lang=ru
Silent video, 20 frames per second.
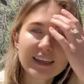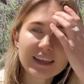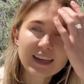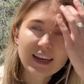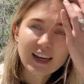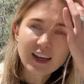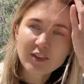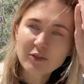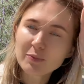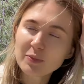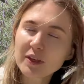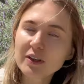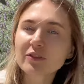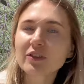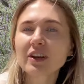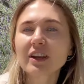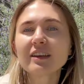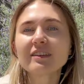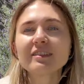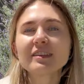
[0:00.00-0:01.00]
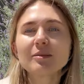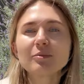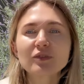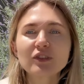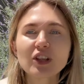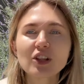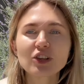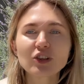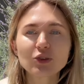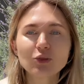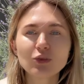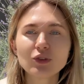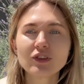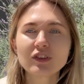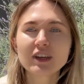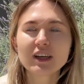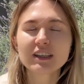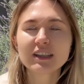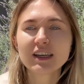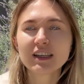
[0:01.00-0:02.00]
Я в первый раз с ним
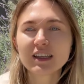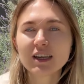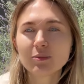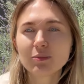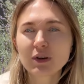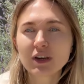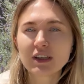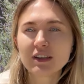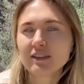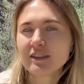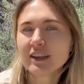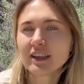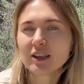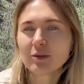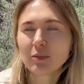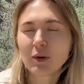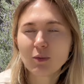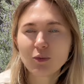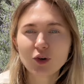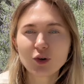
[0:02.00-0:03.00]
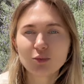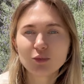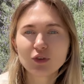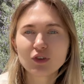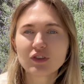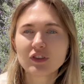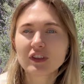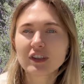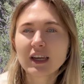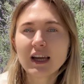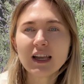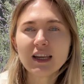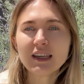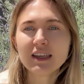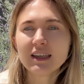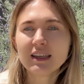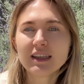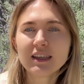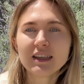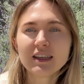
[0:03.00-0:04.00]
столкнулась, когда я прилетела, по-моему, из
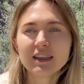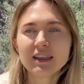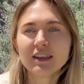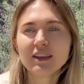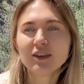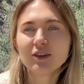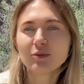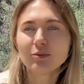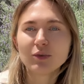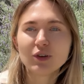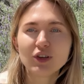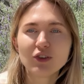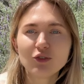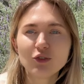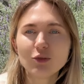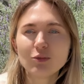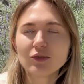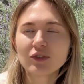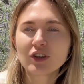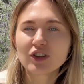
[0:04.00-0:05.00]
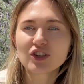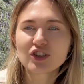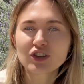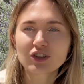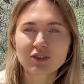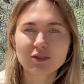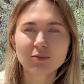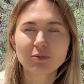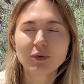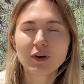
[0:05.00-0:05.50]
Италии, и мы идем, значит,